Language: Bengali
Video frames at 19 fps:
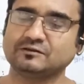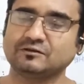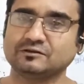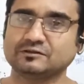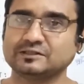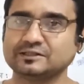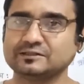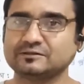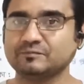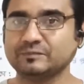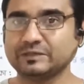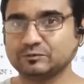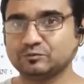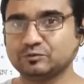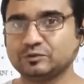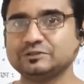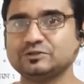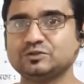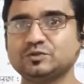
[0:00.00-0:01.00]
অর্থাৎ
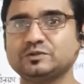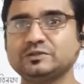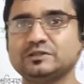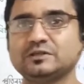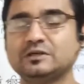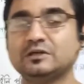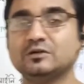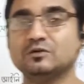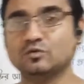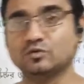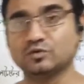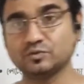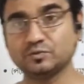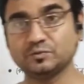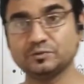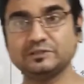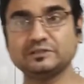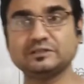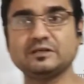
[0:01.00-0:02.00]
ব্যবহার যদি
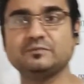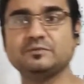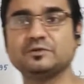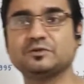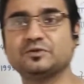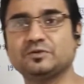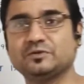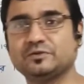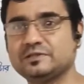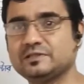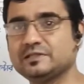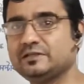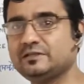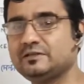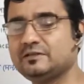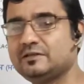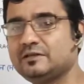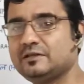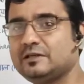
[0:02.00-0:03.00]
অনুমতি সাপেক্ষ হয়ে যায়
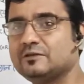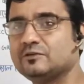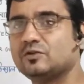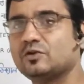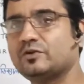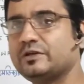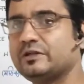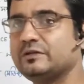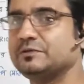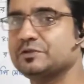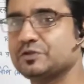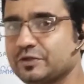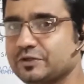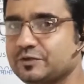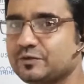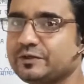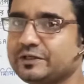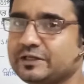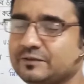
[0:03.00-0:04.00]
তখন এই
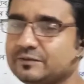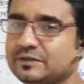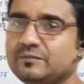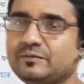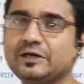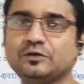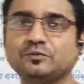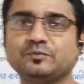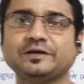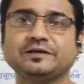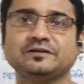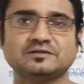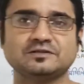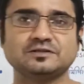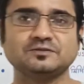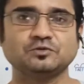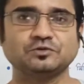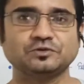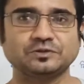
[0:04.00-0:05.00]
বিষয়গুলিকে আমরা
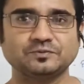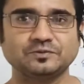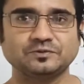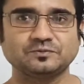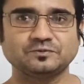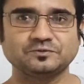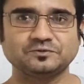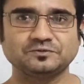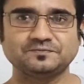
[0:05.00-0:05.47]
বায়োপাইরেসি বলতে পারব